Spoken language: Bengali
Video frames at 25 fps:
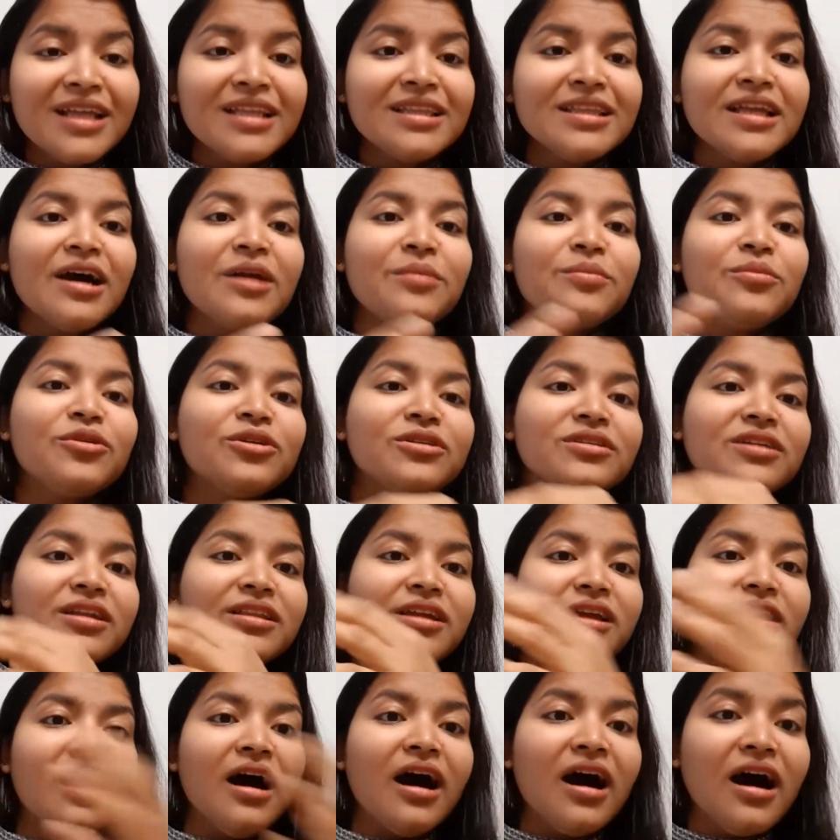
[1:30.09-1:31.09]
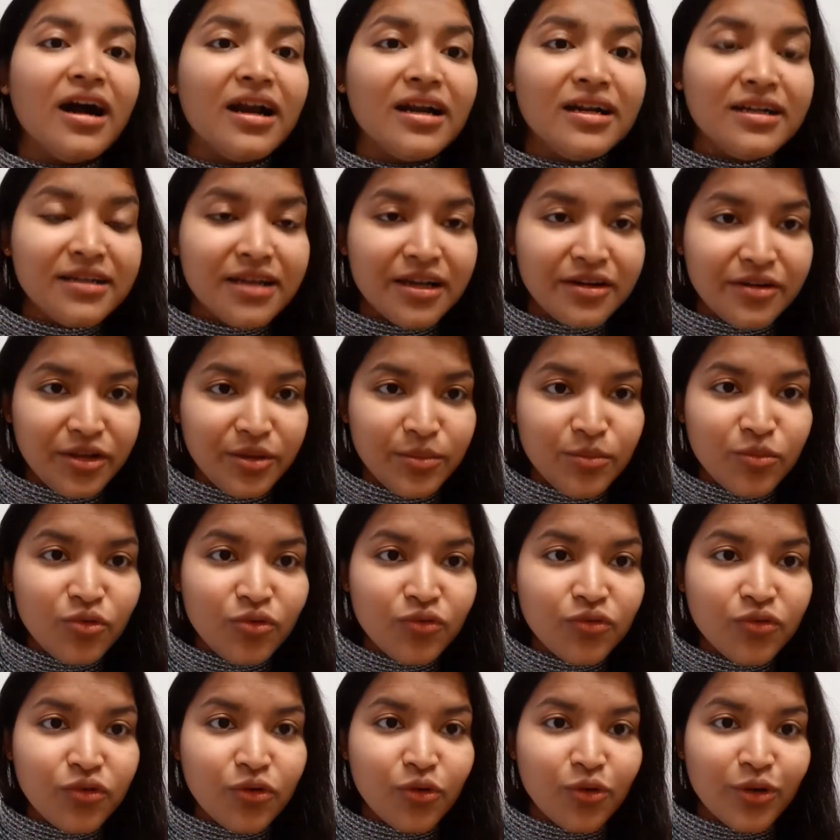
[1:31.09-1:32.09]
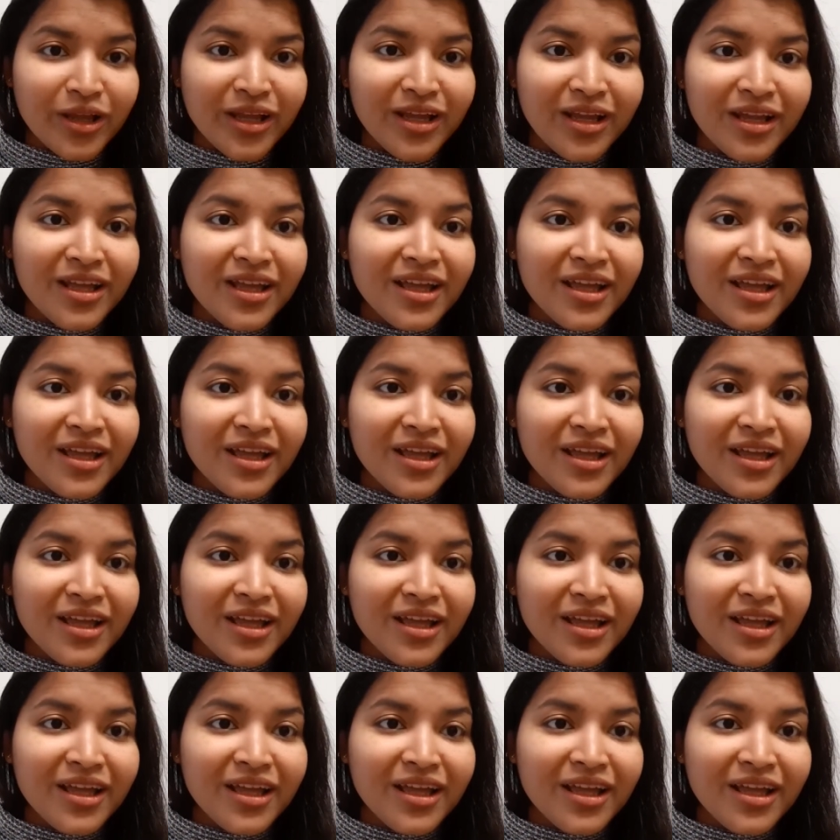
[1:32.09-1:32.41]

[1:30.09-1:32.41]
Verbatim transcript: তারপর তাদের হালটা রিমুভ করে